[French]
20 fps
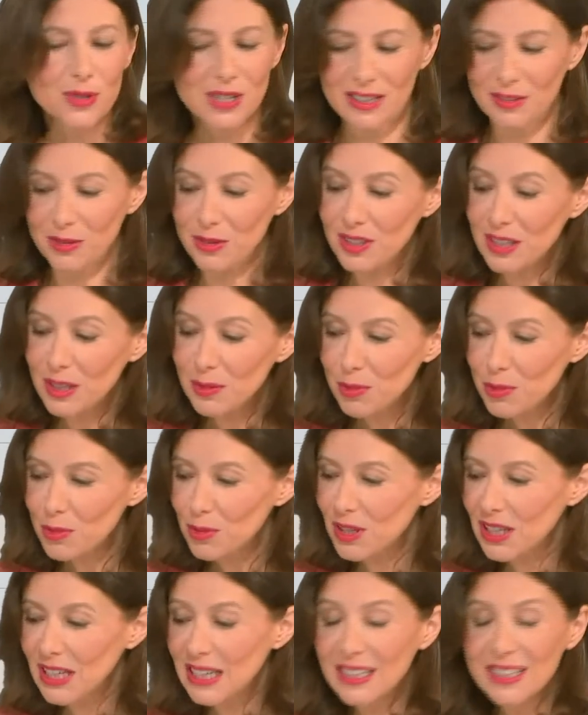cette tribune
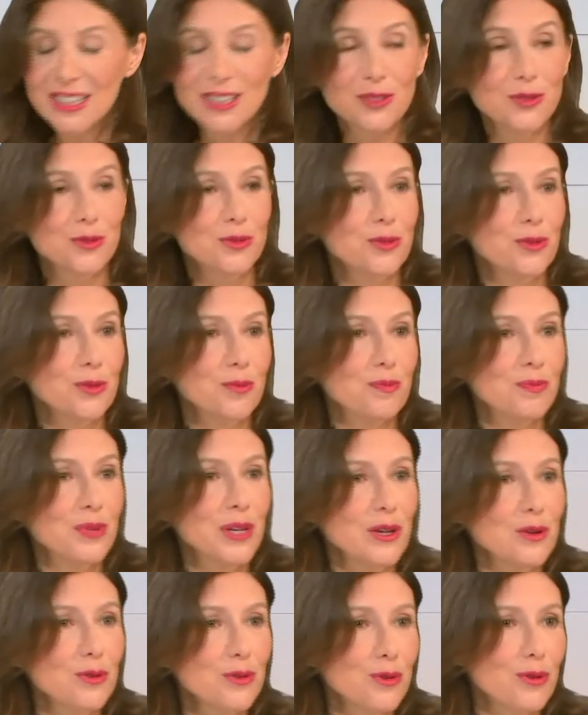est née d'une
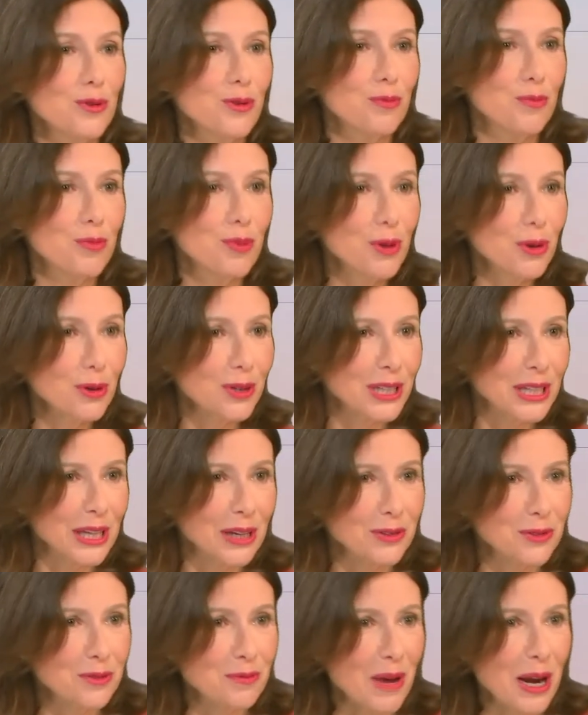pilule bleue qui a
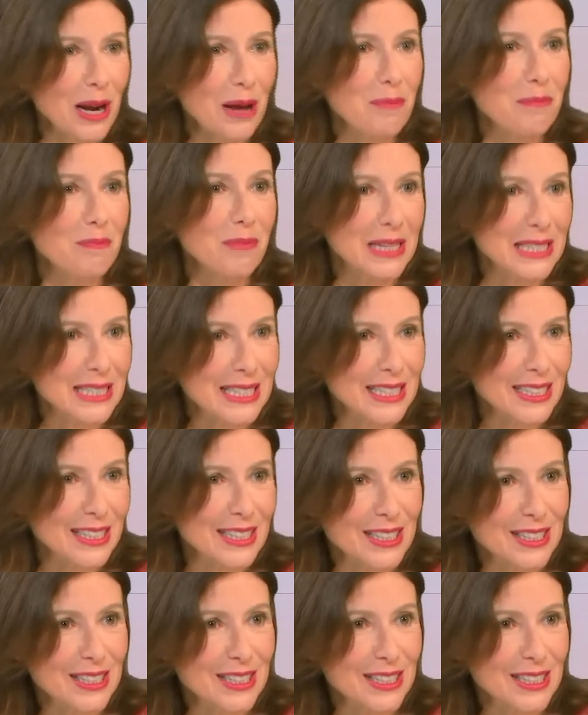du mal à passer